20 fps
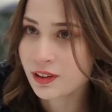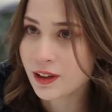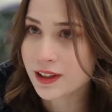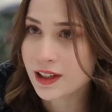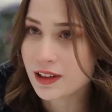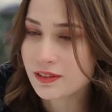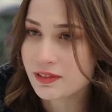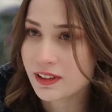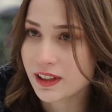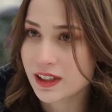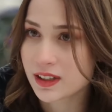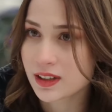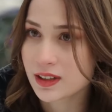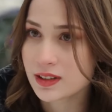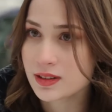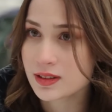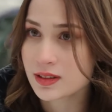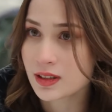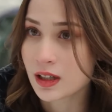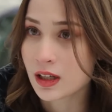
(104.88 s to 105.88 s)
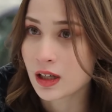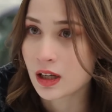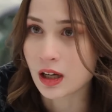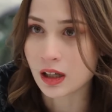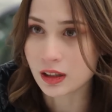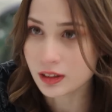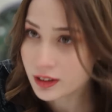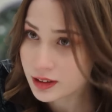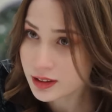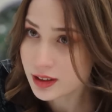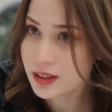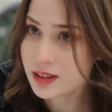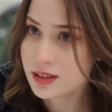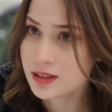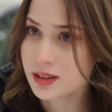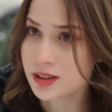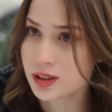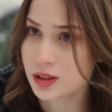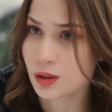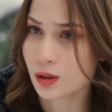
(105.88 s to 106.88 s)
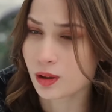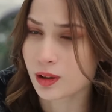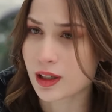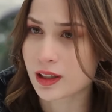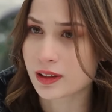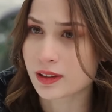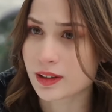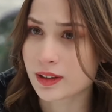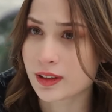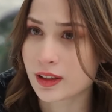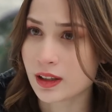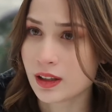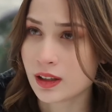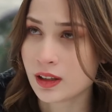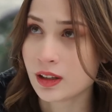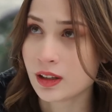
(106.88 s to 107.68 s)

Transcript: falan veririz. Anlatırız işte olanları.